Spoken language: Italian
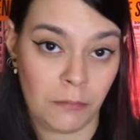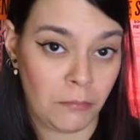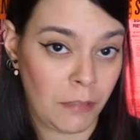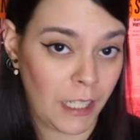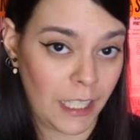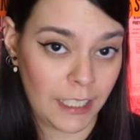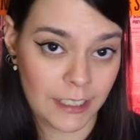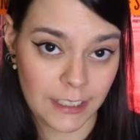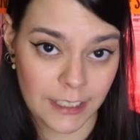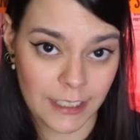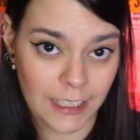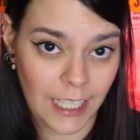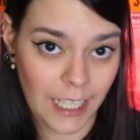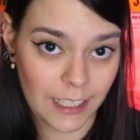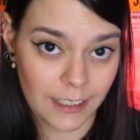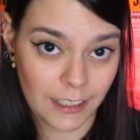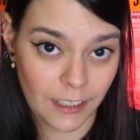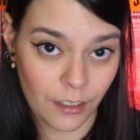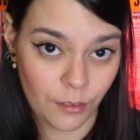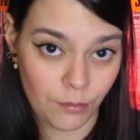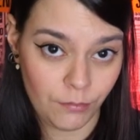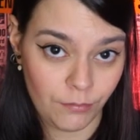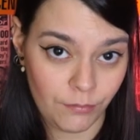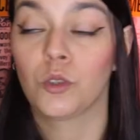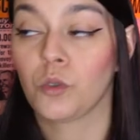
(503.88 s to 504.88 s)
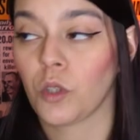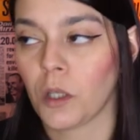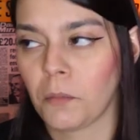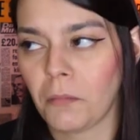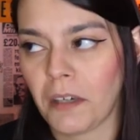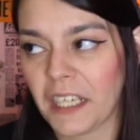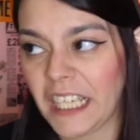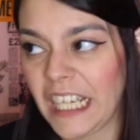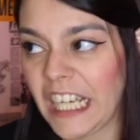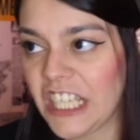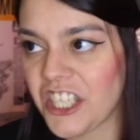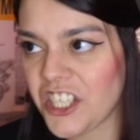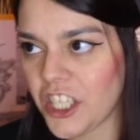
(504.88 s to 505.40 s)
imbarazzata. Suor
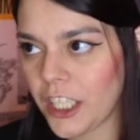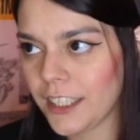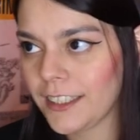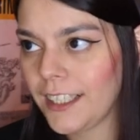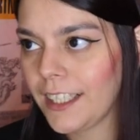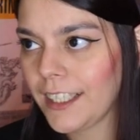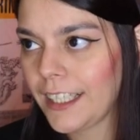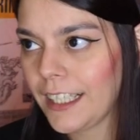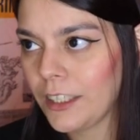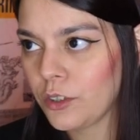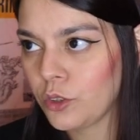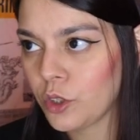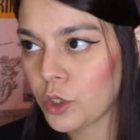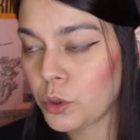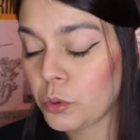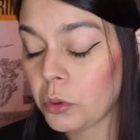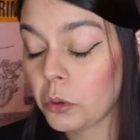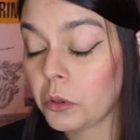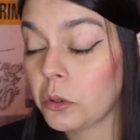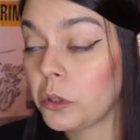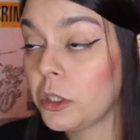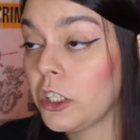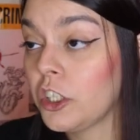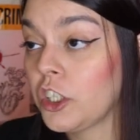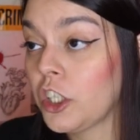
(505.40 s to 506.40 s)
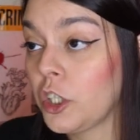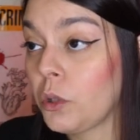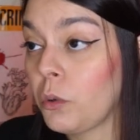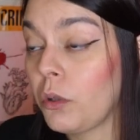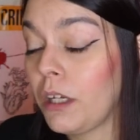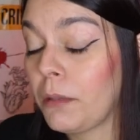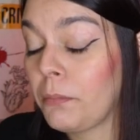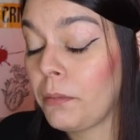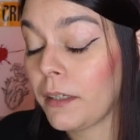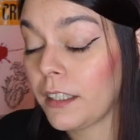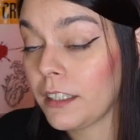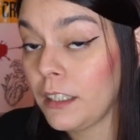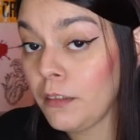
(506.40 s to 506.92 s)
Mariangela dal canto suo non dice nulla
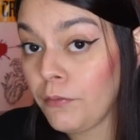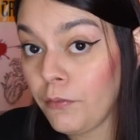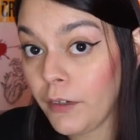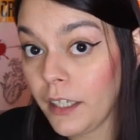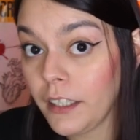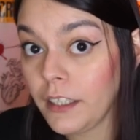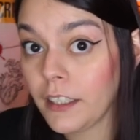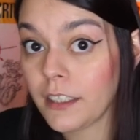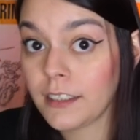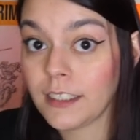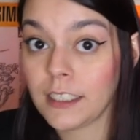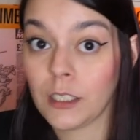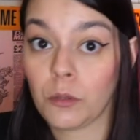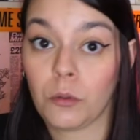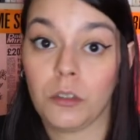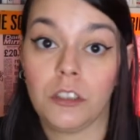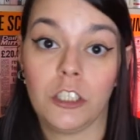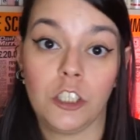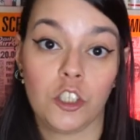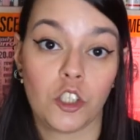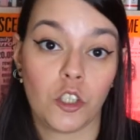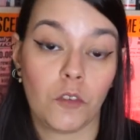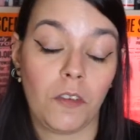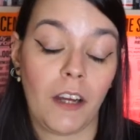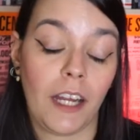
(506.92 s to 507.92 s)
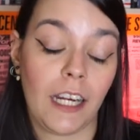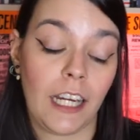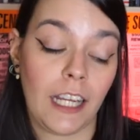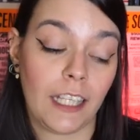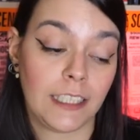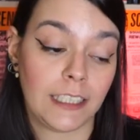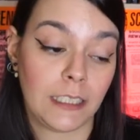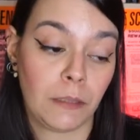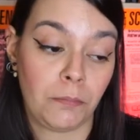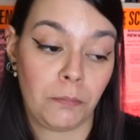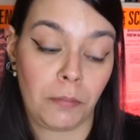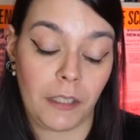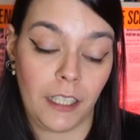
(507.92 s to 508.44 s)
per difendersi, quindi Giovanna
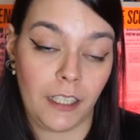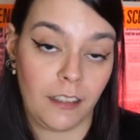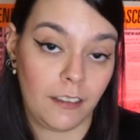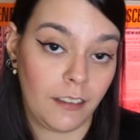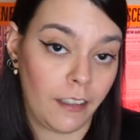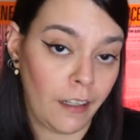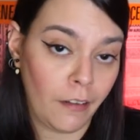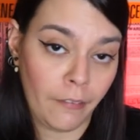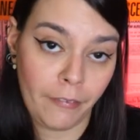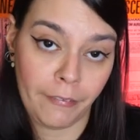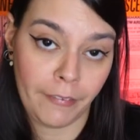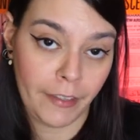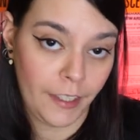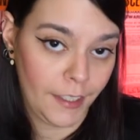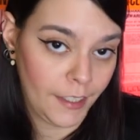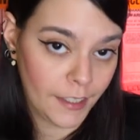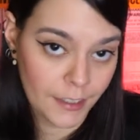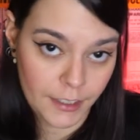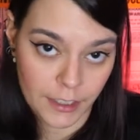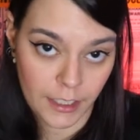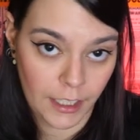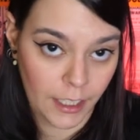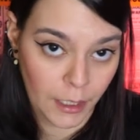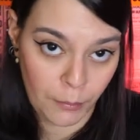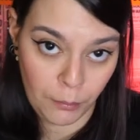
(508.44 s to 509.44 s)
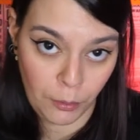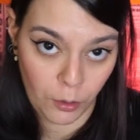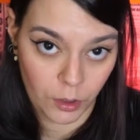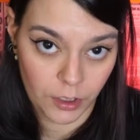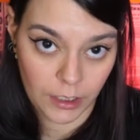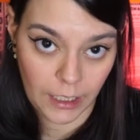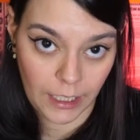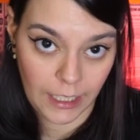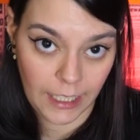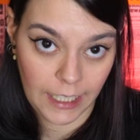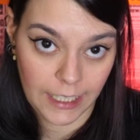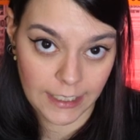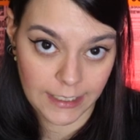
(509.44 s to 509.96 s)
si prende la figlia e se la riporta
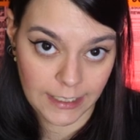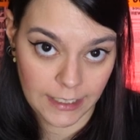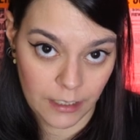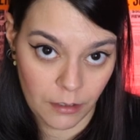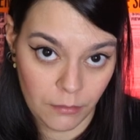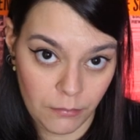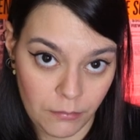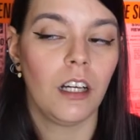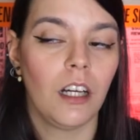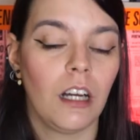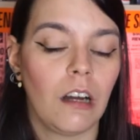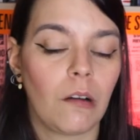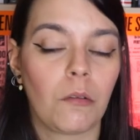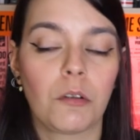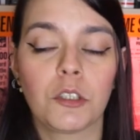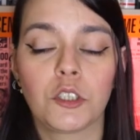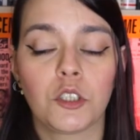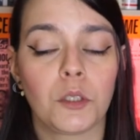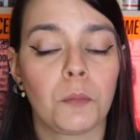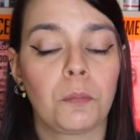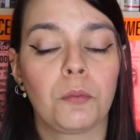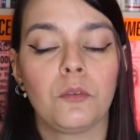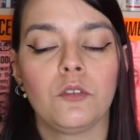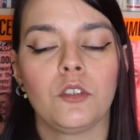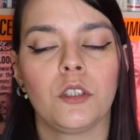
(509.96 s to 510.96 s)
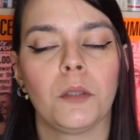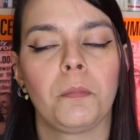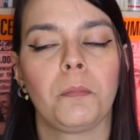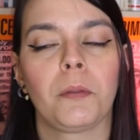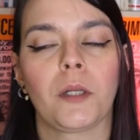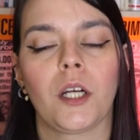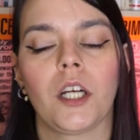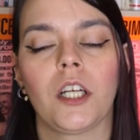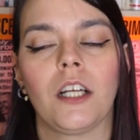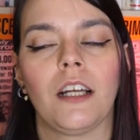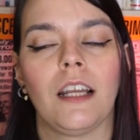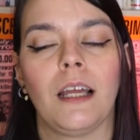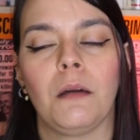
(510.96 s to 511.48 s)
a casa. A questo punto
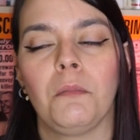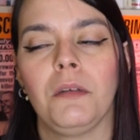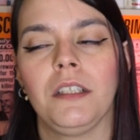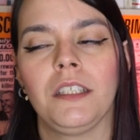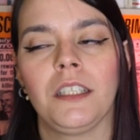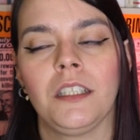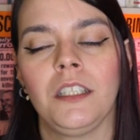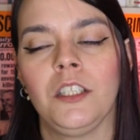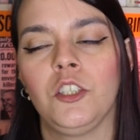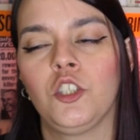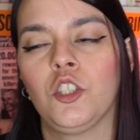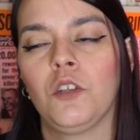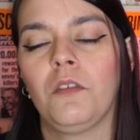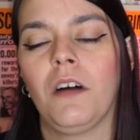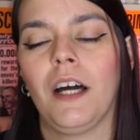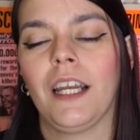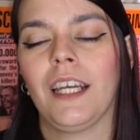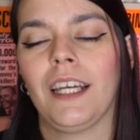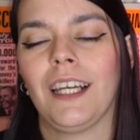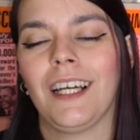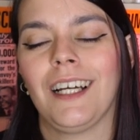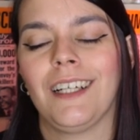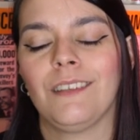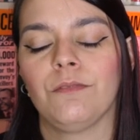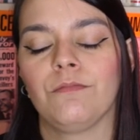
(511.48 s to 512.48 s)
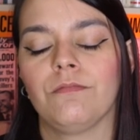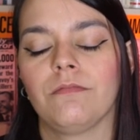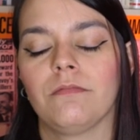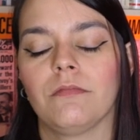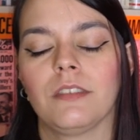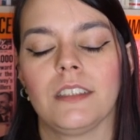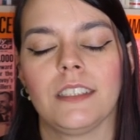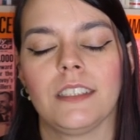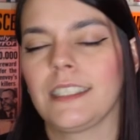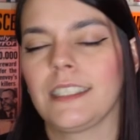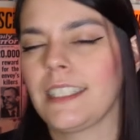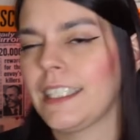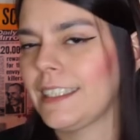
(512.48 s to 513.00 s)
però nella mente di Giovanna
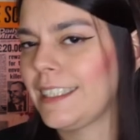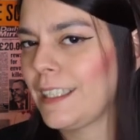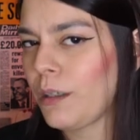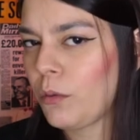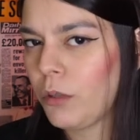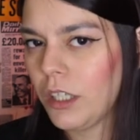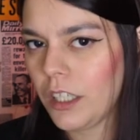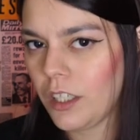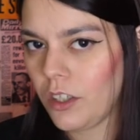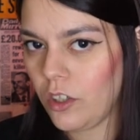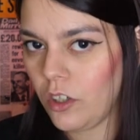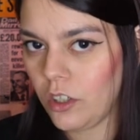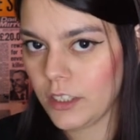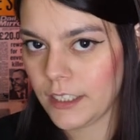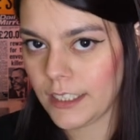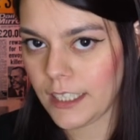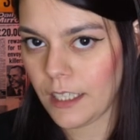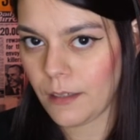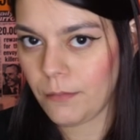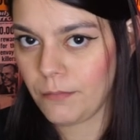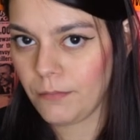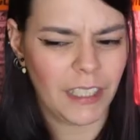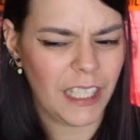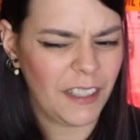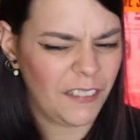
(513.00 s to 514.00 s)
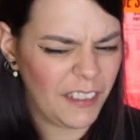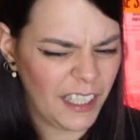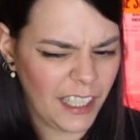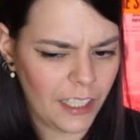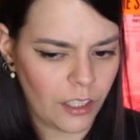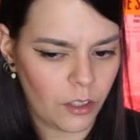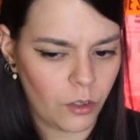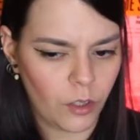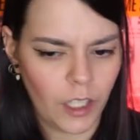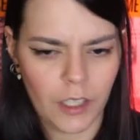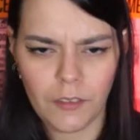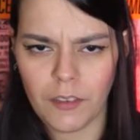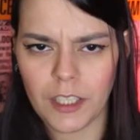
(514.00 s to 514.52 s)
scatta qualcosa. È
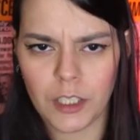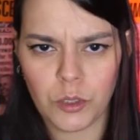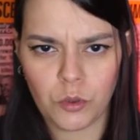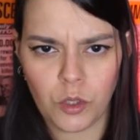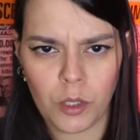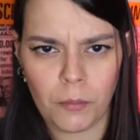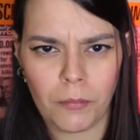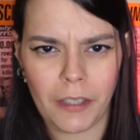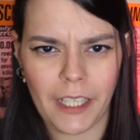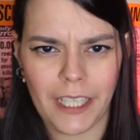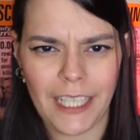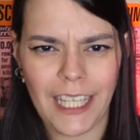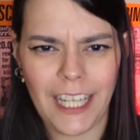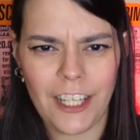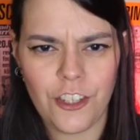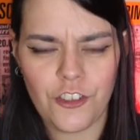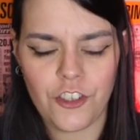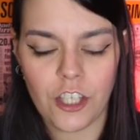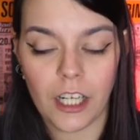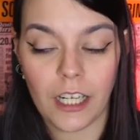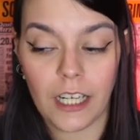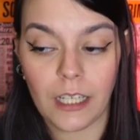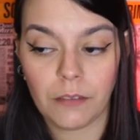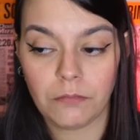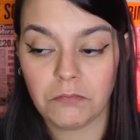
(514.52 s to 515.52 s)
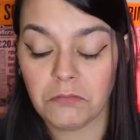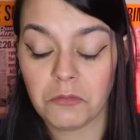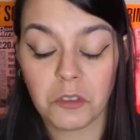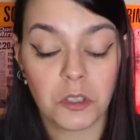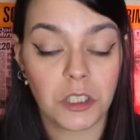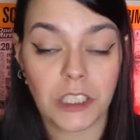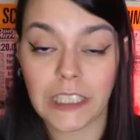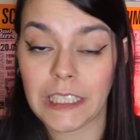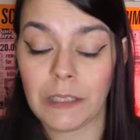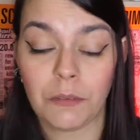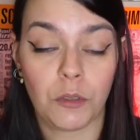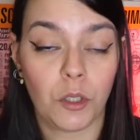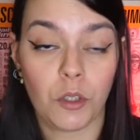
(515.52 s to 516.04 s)
vero, Eva e Suor Mariangela non
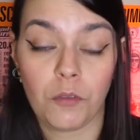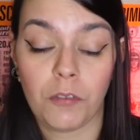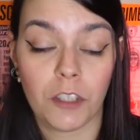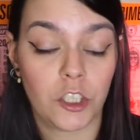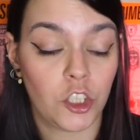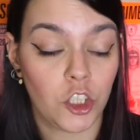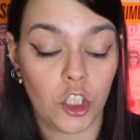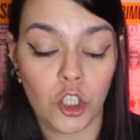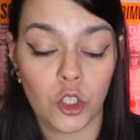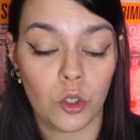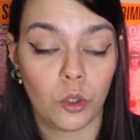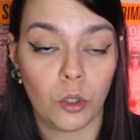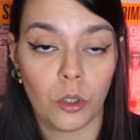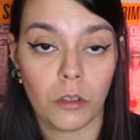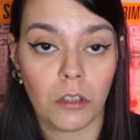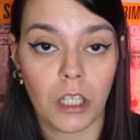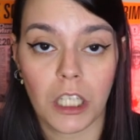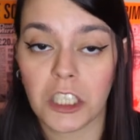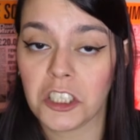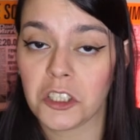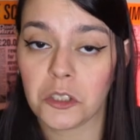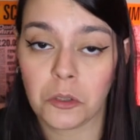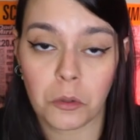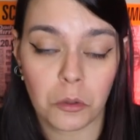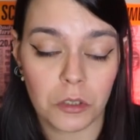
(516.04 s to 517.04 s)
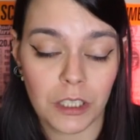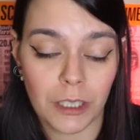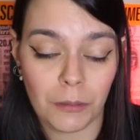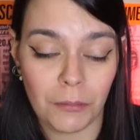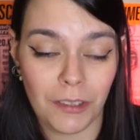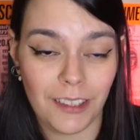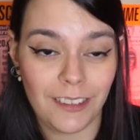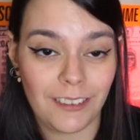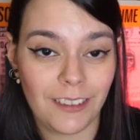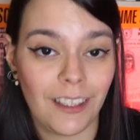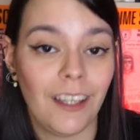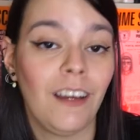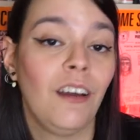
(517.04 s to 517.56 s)
stavano facendo
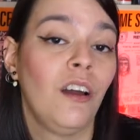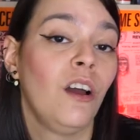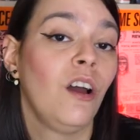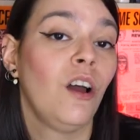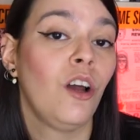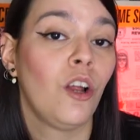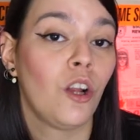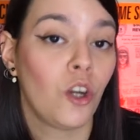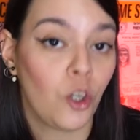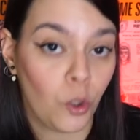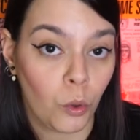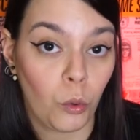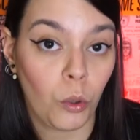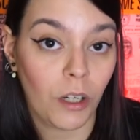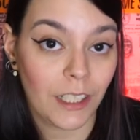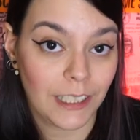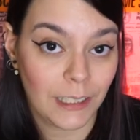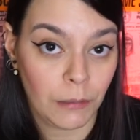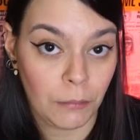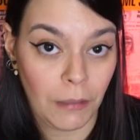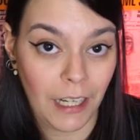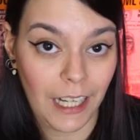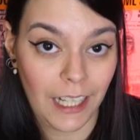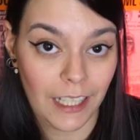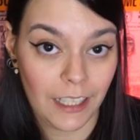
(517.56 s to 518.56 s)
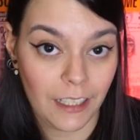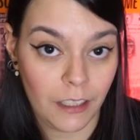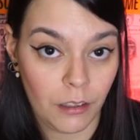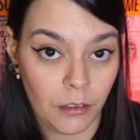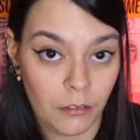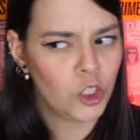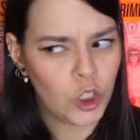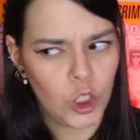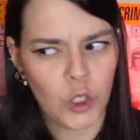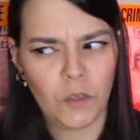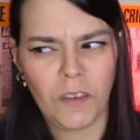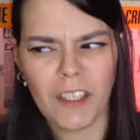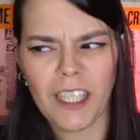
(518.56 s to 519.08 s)
assolutamente nulla di male.
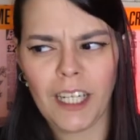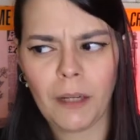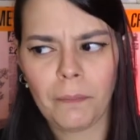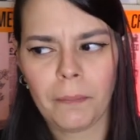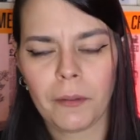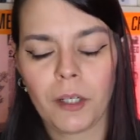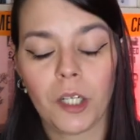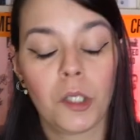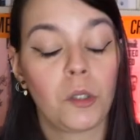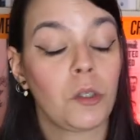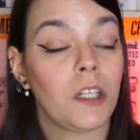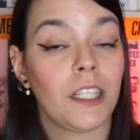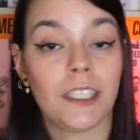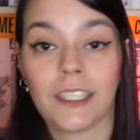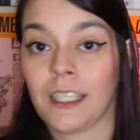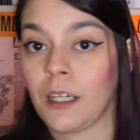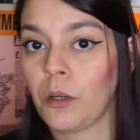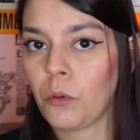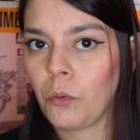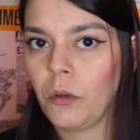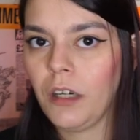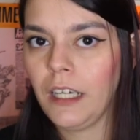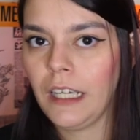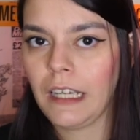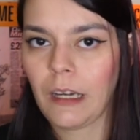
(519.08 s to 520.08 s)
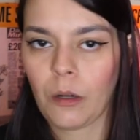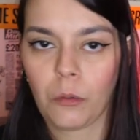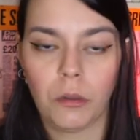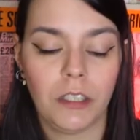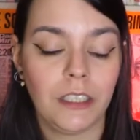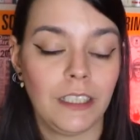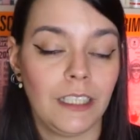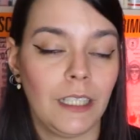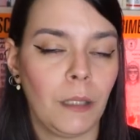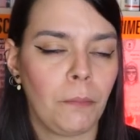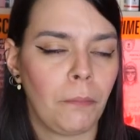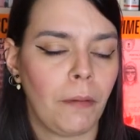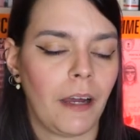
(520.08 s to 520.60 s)
Giovanna però non è tranquilla,
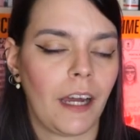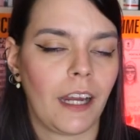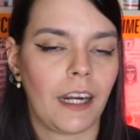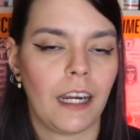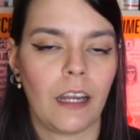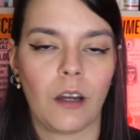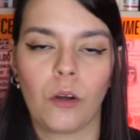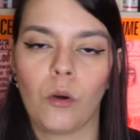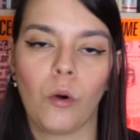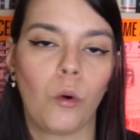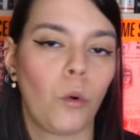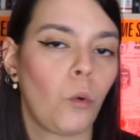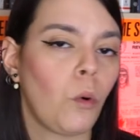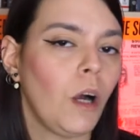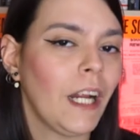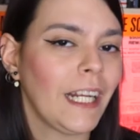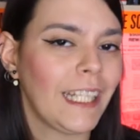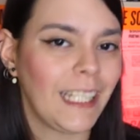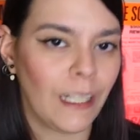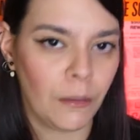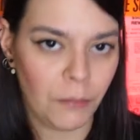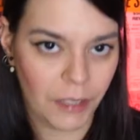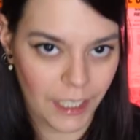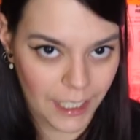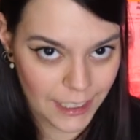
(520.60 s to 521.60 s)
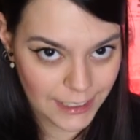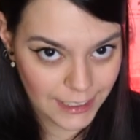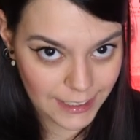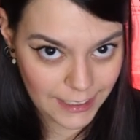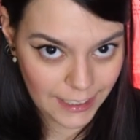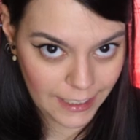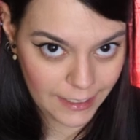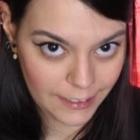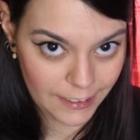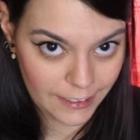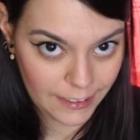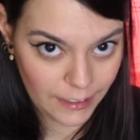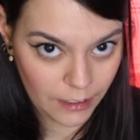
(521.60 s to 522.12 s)
quindi ne parla con qualche amica
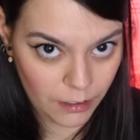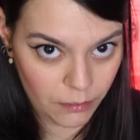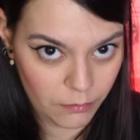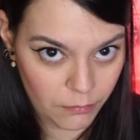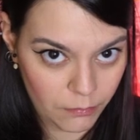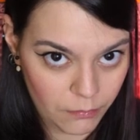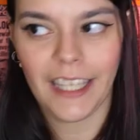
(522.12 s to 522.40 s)
stretta.